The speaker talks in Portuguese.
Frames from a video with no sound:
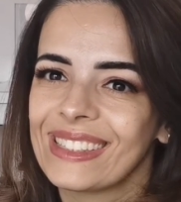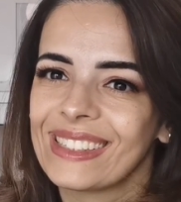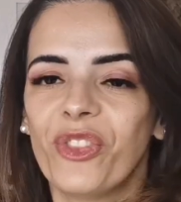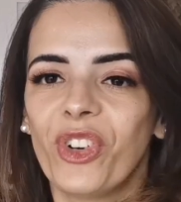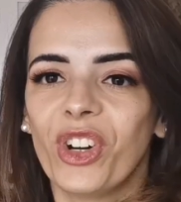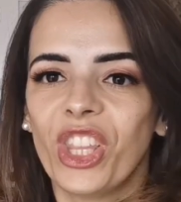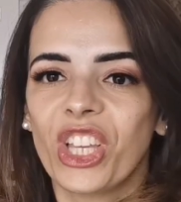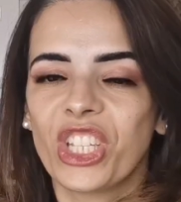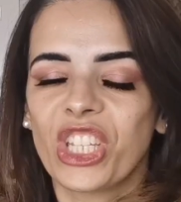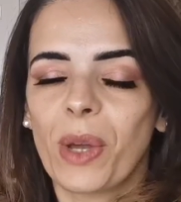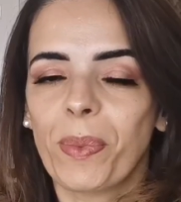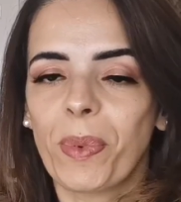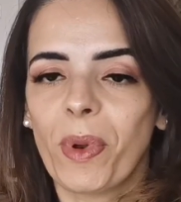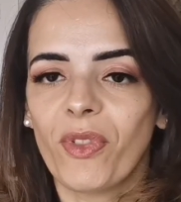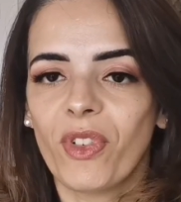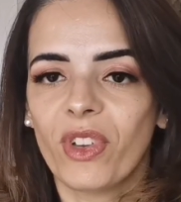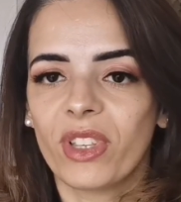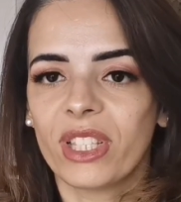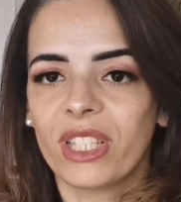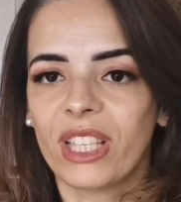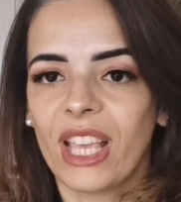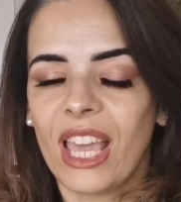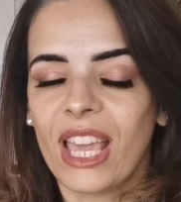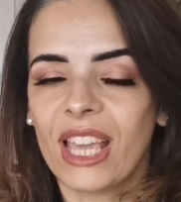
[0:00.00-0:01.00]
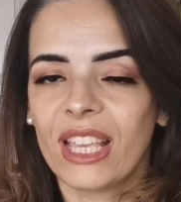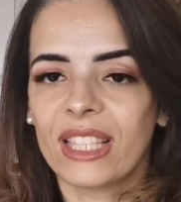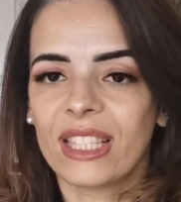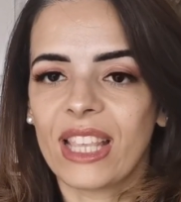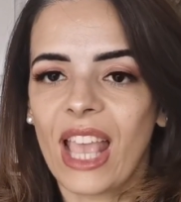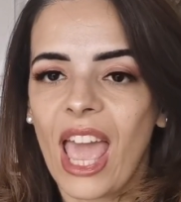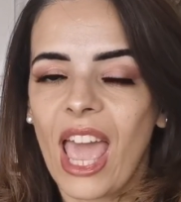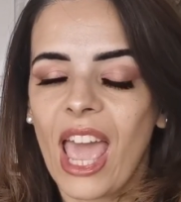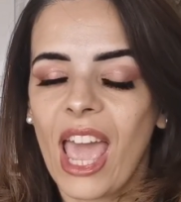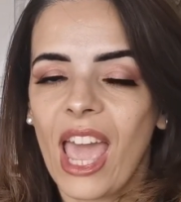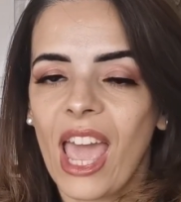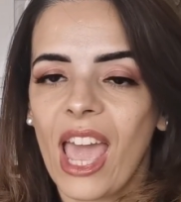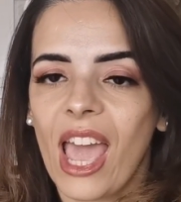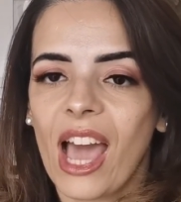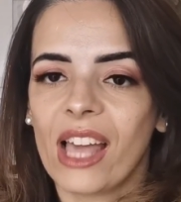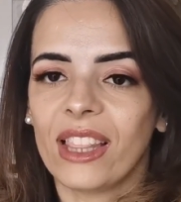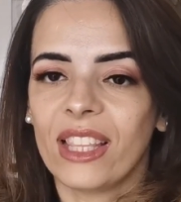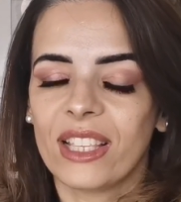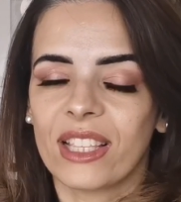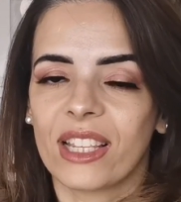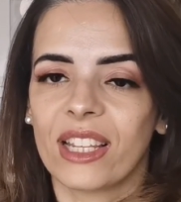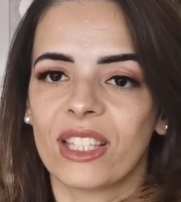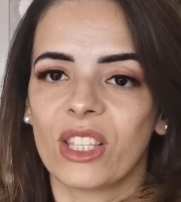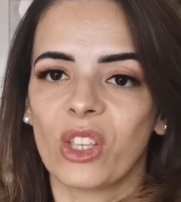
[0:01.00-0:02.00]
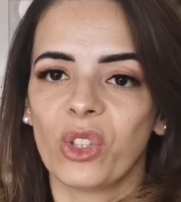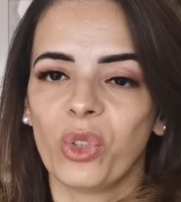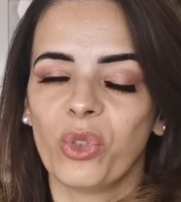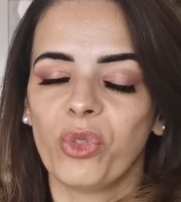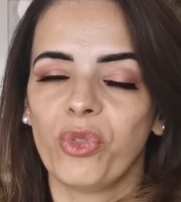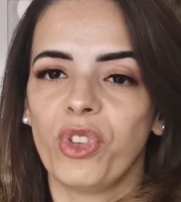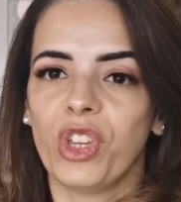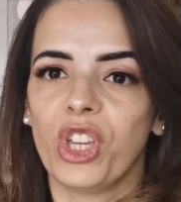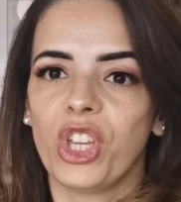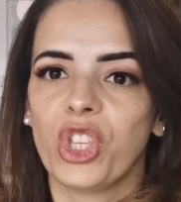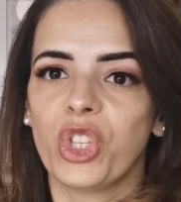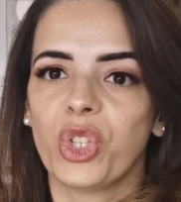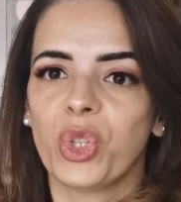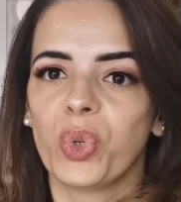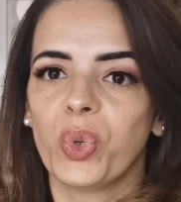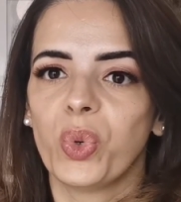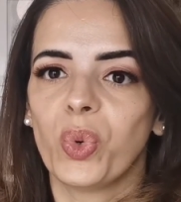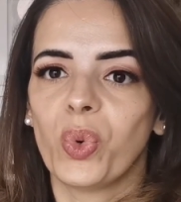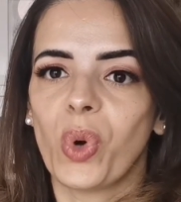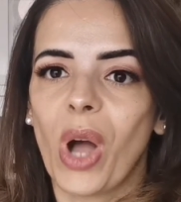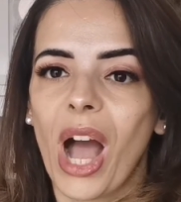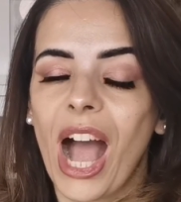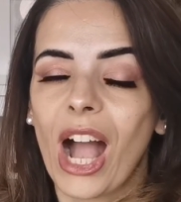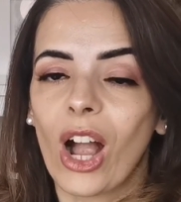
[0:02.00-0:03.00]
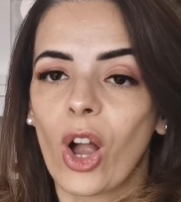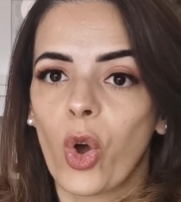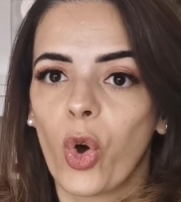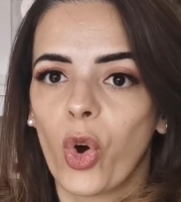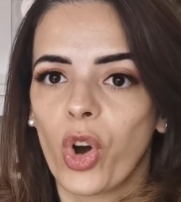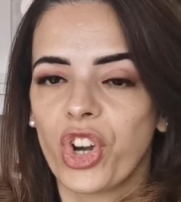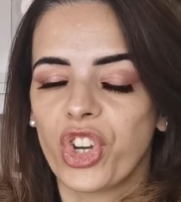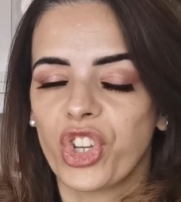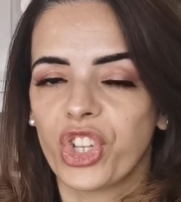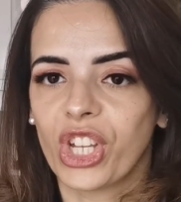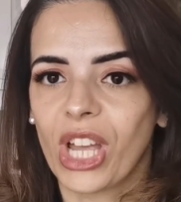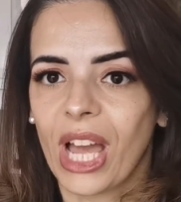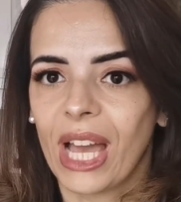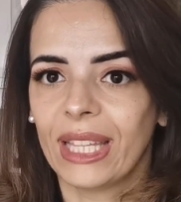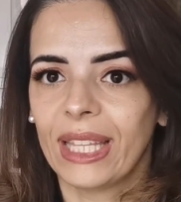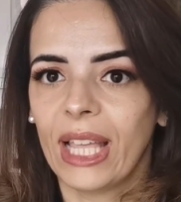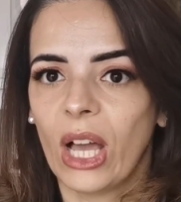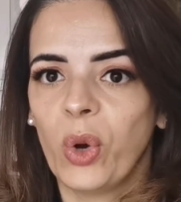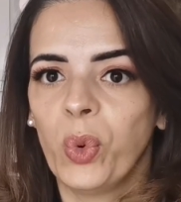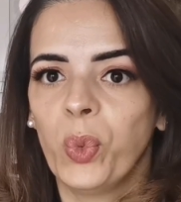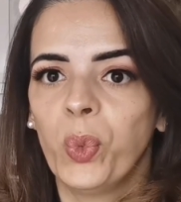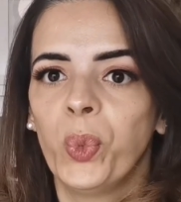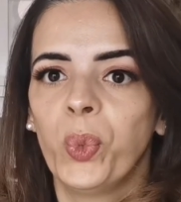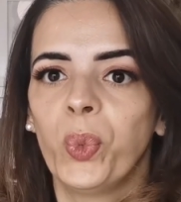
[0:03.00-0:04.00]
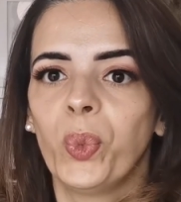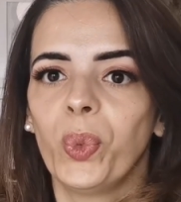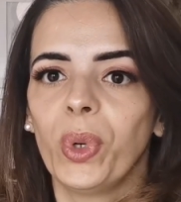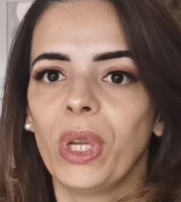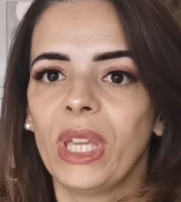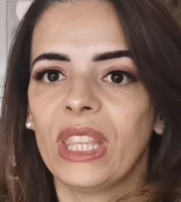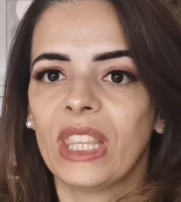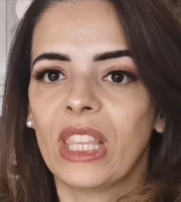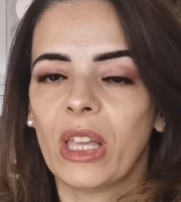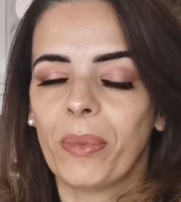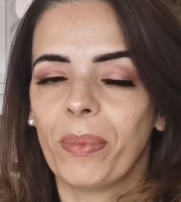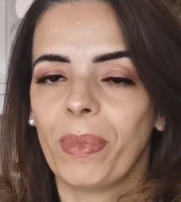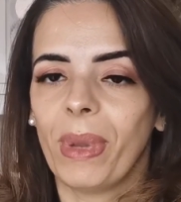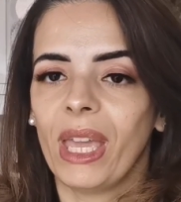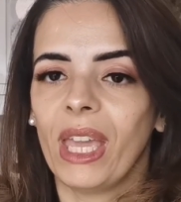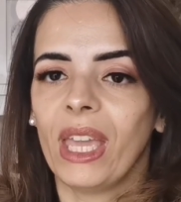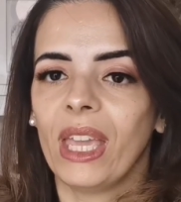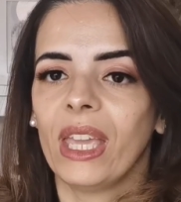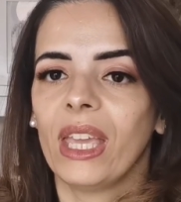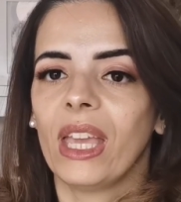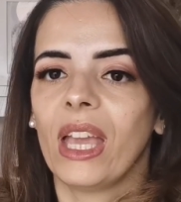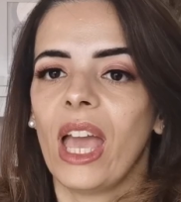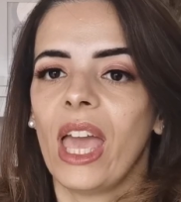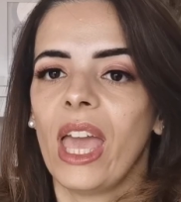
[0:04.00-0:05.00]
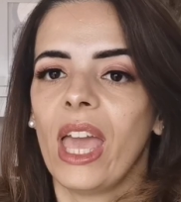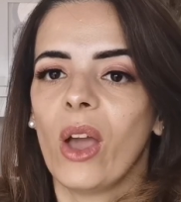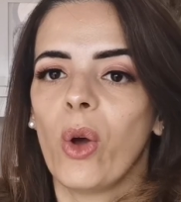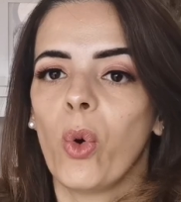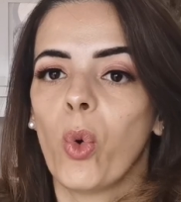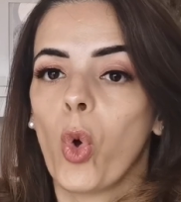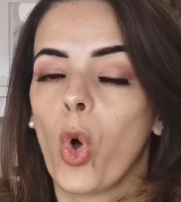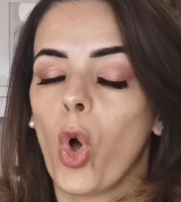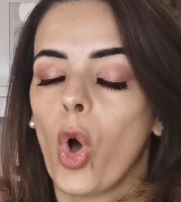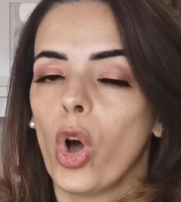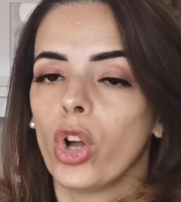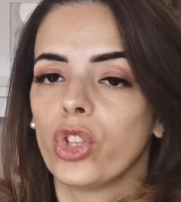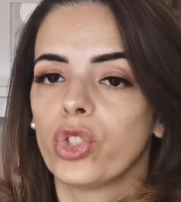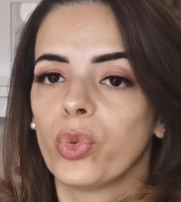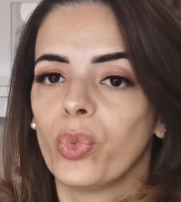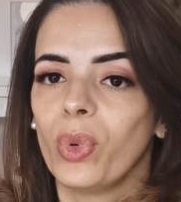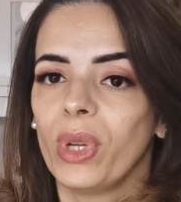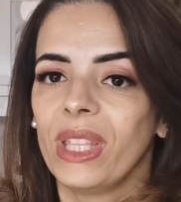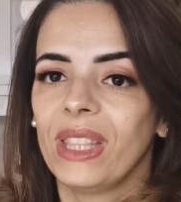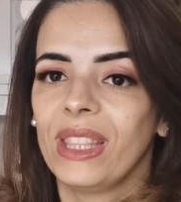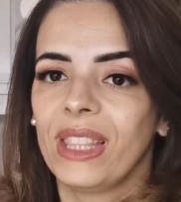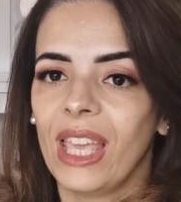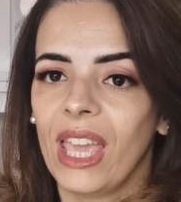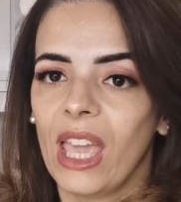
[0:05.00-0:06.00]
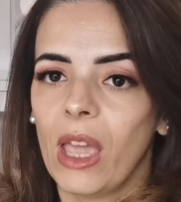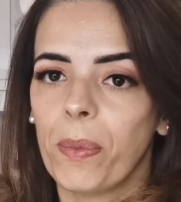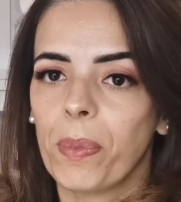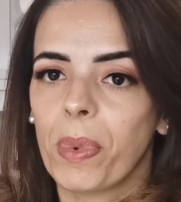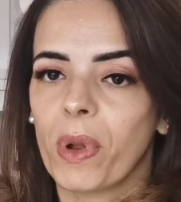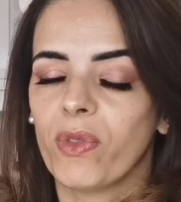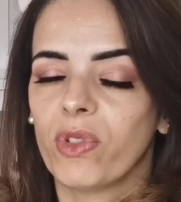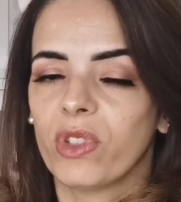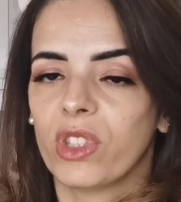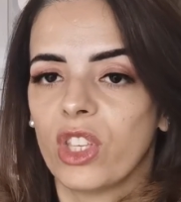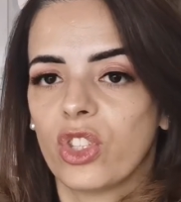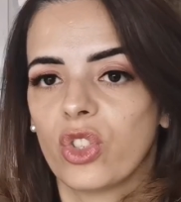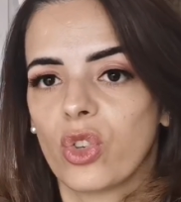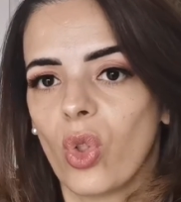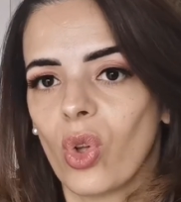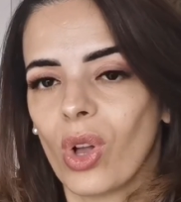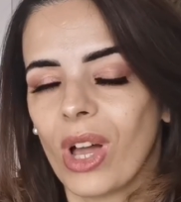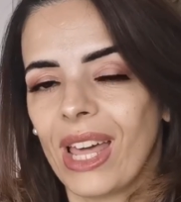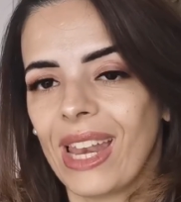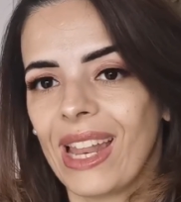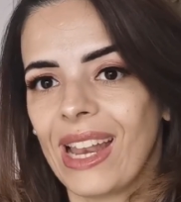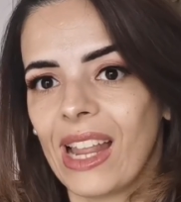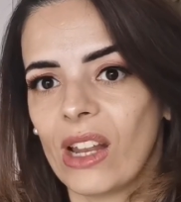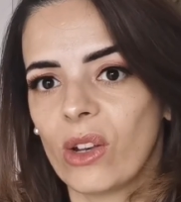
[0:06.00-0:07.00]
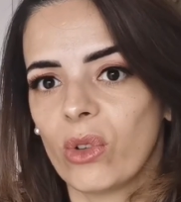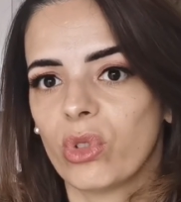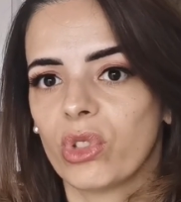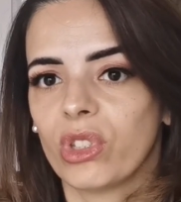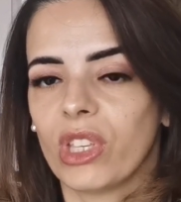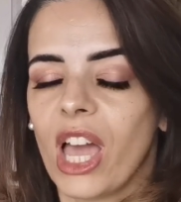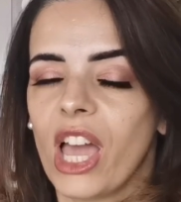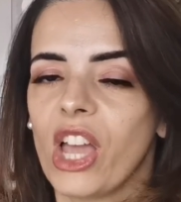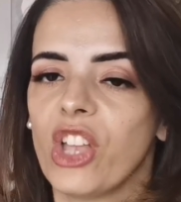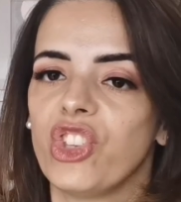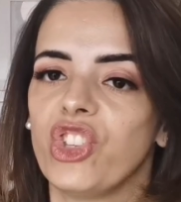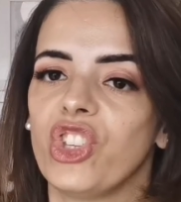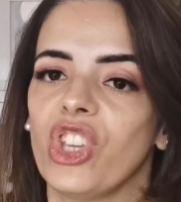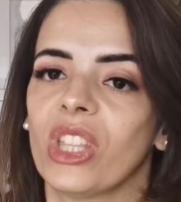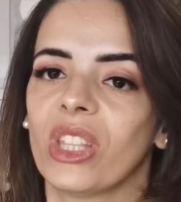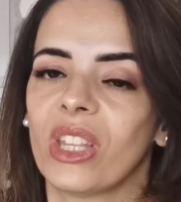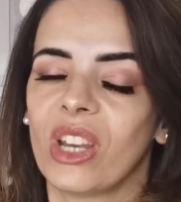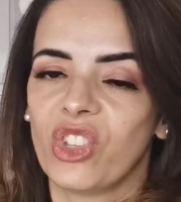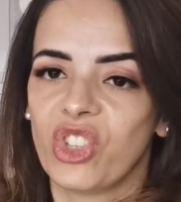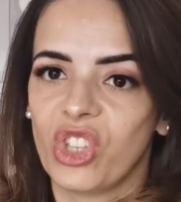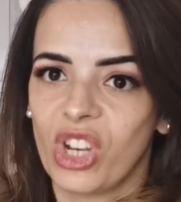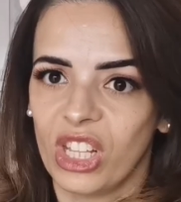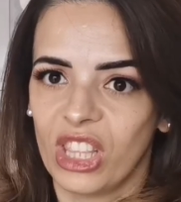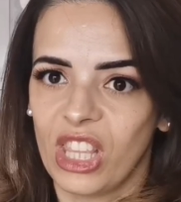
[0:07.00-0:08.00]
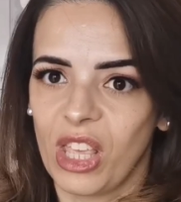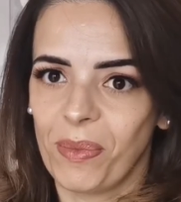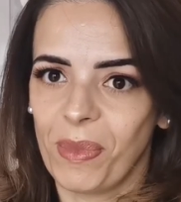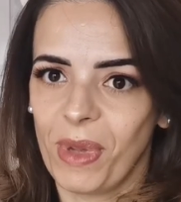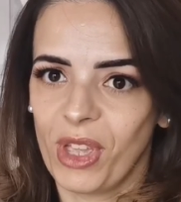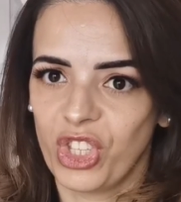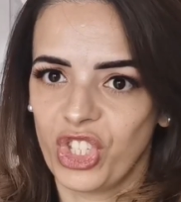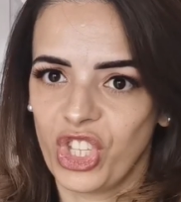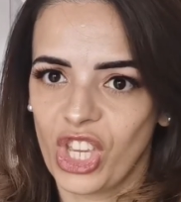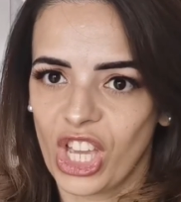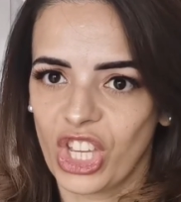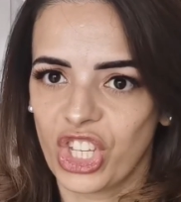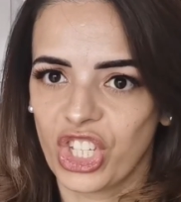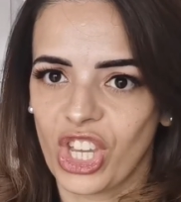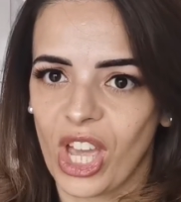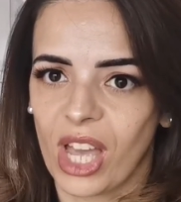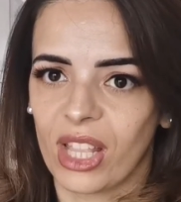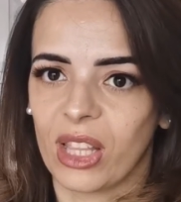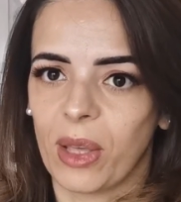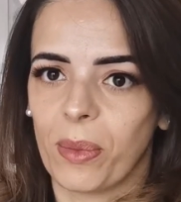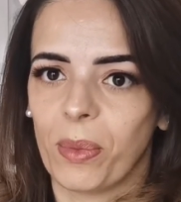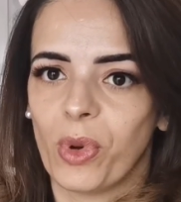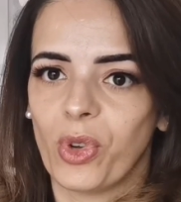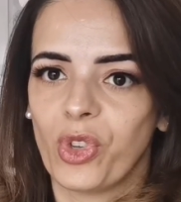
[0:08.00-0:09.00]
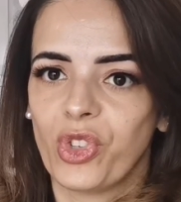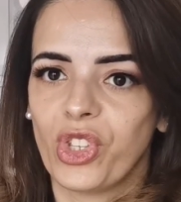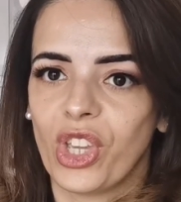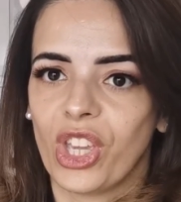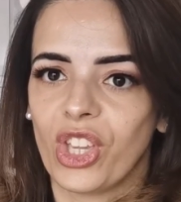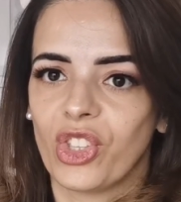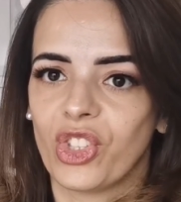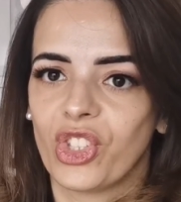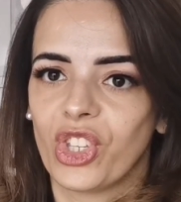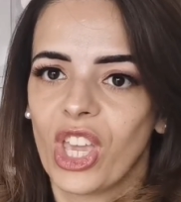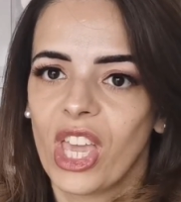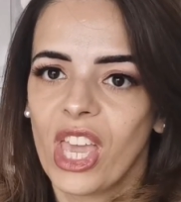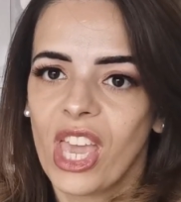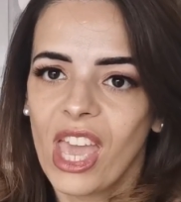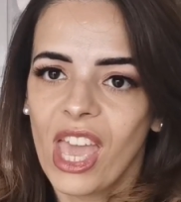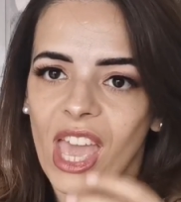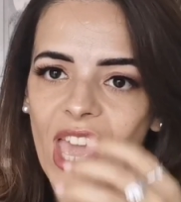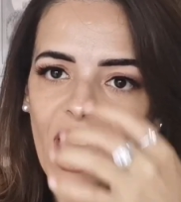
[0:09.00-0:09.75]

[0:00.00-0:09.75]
Vou deixar pra vocês é, a descrição do vídeo, a cor de cada um e também é, o código ID pra vocês colocarem lá no site e entrar diretamente e achar, tá bom, gente?